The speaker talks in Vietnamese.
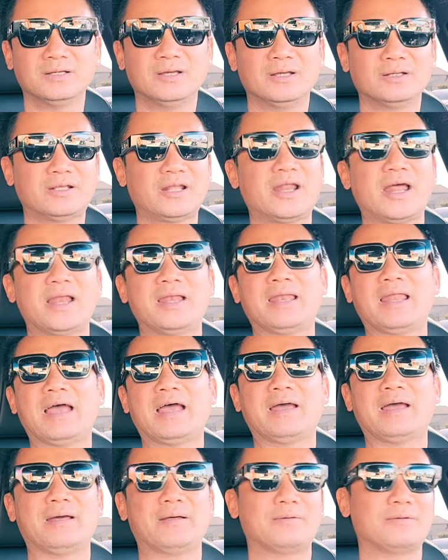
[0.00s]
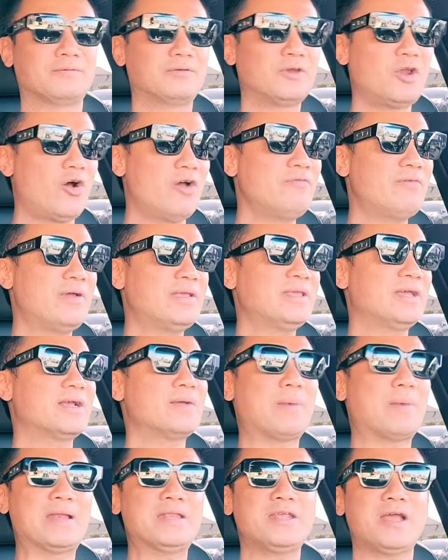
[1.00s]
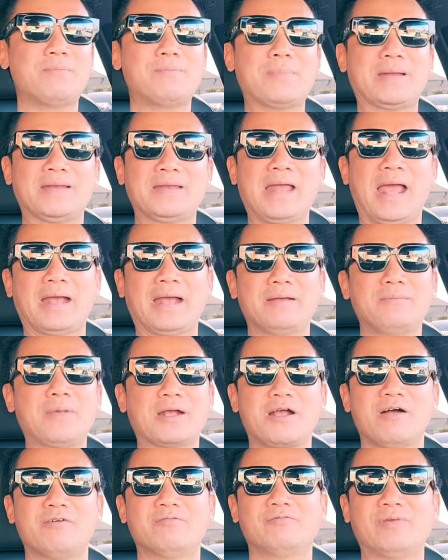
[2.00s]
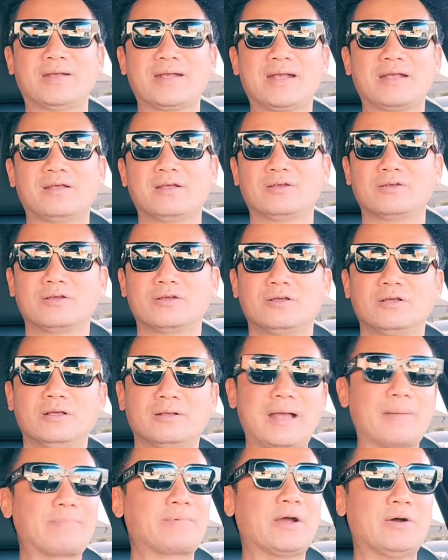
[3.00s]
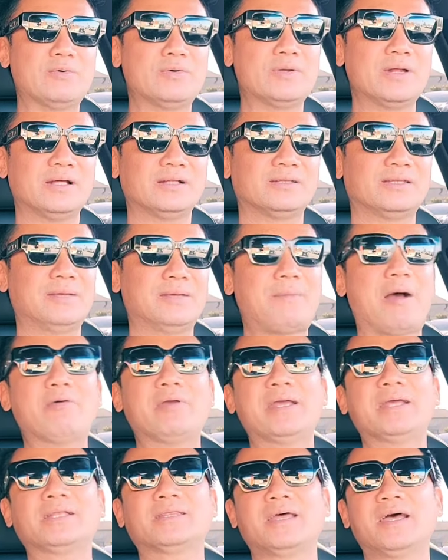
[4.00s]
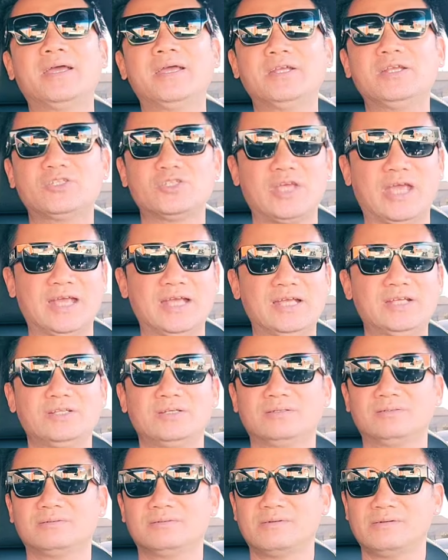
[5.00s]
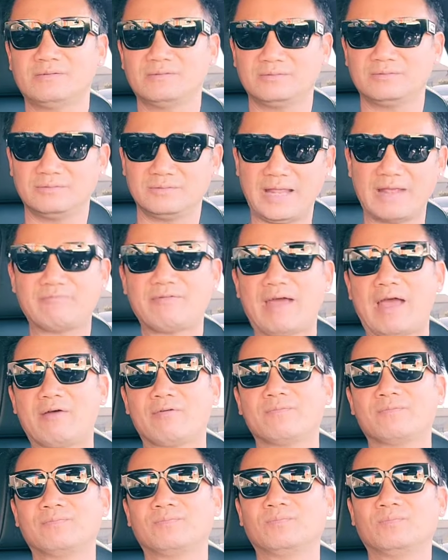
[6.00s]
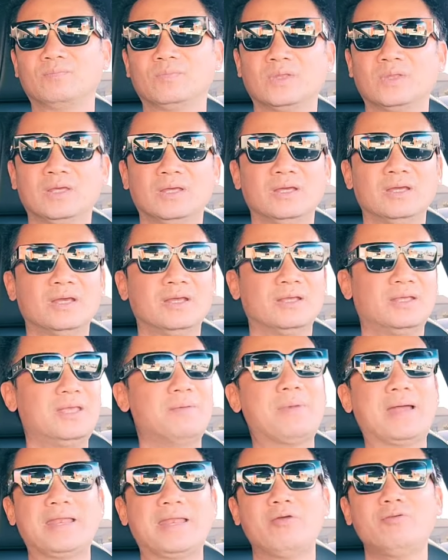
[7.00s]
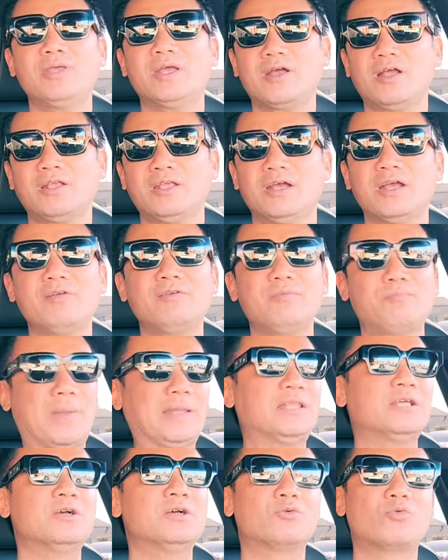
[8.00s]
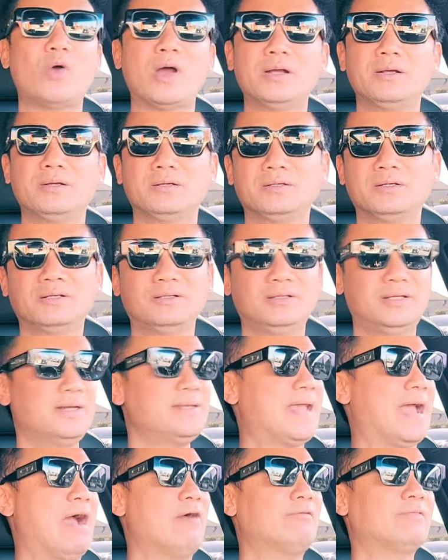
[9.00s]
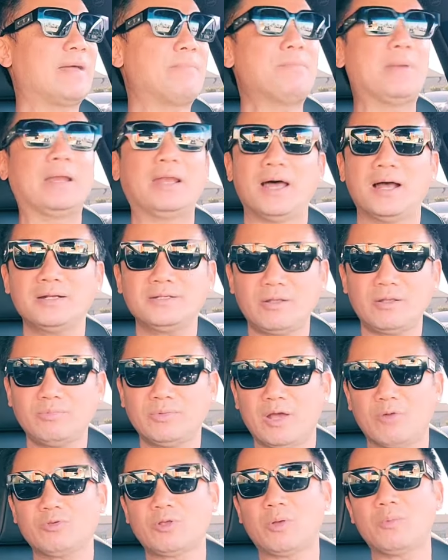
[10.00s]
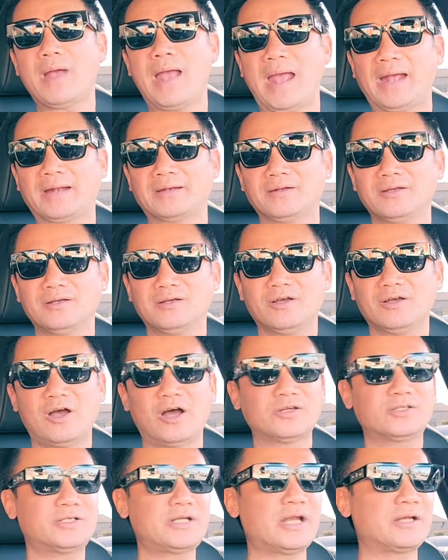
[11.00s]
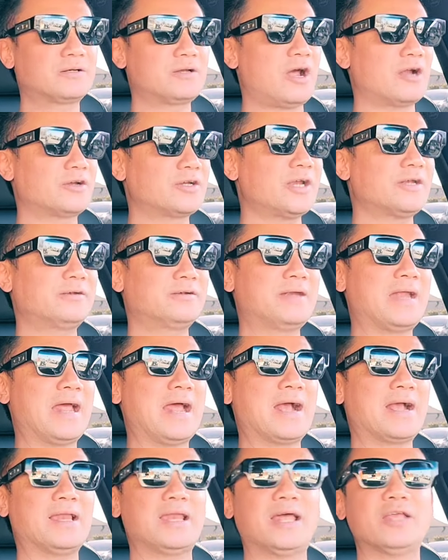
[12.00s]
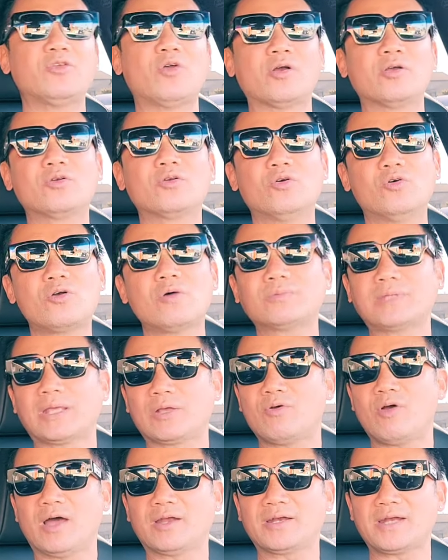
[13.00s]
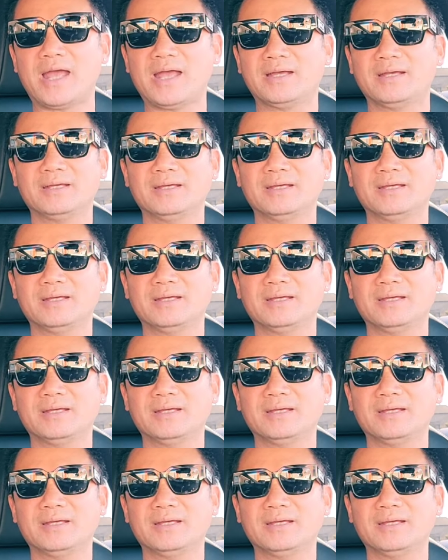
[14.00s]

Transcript: cho nên là đối với những cái bệnh nhân mà nặng mà cần phải cấp cứu đó thì bảo hiểm y tế sẽ đem vào nhưng mà nếu như có những cái mạnh thường quân những nhà hảo tâm mà lớn giống như ông Dũng Hằng đó họ trích họ trích ra cái lợi nhuận của công ty của họ ra